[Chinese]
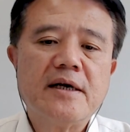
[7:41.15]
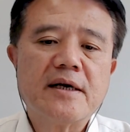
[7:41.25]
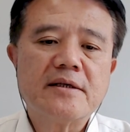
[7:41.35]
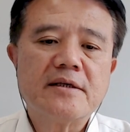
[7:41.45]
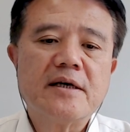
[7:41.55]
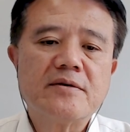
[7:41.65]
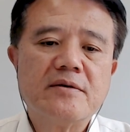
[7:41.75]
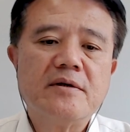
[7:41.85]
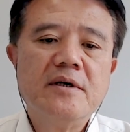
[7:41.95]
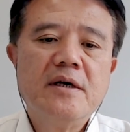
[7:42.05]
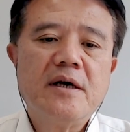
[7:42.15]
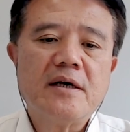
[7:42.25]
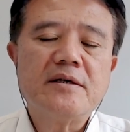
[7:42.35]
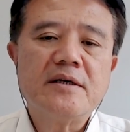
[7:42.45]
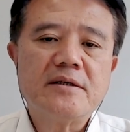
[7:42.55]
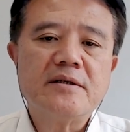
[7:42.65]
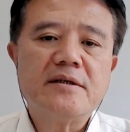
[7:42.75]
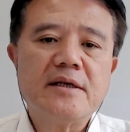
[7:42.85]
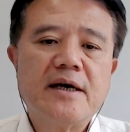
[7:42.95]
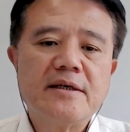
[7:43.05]
让他知道说啊，确实
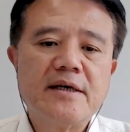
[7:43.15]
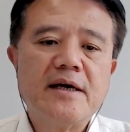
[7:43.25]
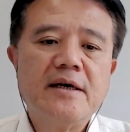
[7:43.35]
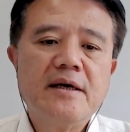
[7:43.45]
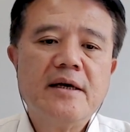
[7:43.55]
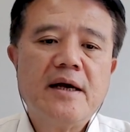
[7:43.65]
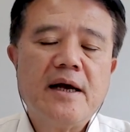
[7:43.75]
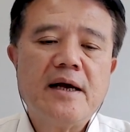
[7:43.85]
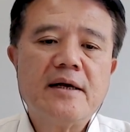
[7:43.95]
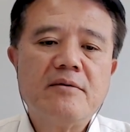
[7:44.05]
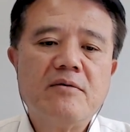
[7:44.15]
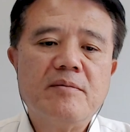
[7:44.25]
人还在啊。